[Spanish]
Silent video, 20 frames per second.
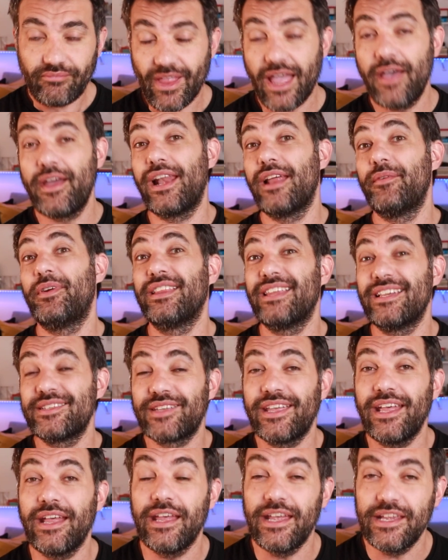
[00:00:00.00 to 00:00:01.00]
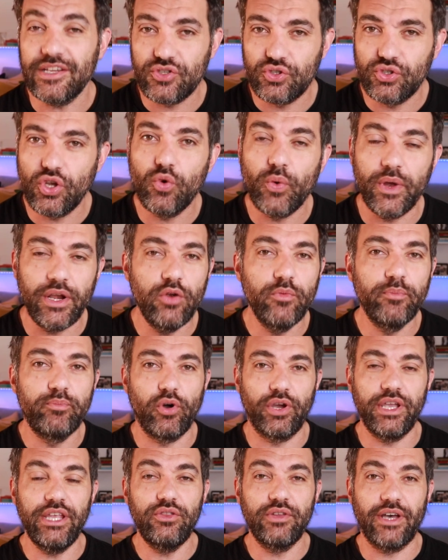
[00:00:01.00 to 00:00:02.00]
A ver, la verdad es que esto huele un
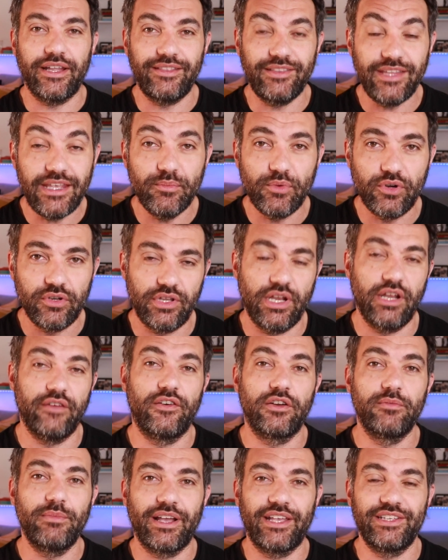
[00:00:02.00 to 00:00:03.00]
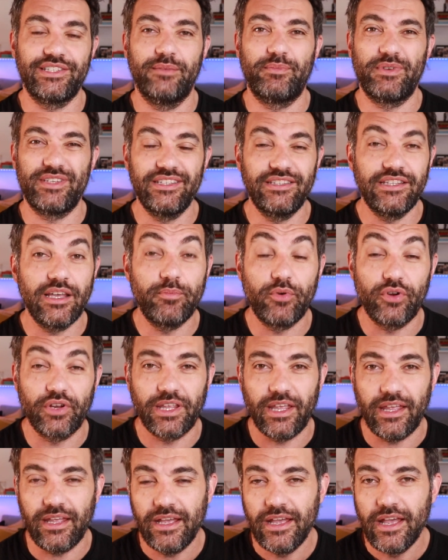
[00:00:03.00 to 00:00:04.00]
poquito a timo de la forma que se presenta
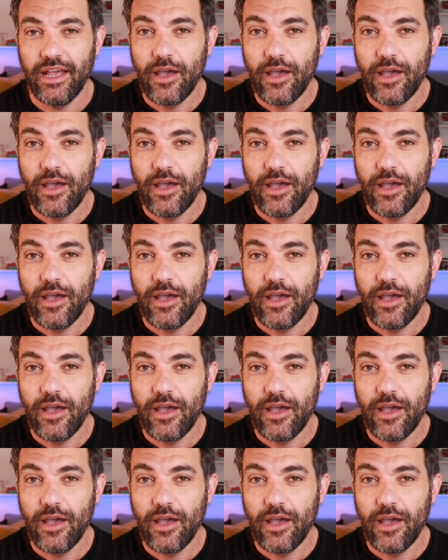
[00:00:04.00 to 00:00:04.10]
porque,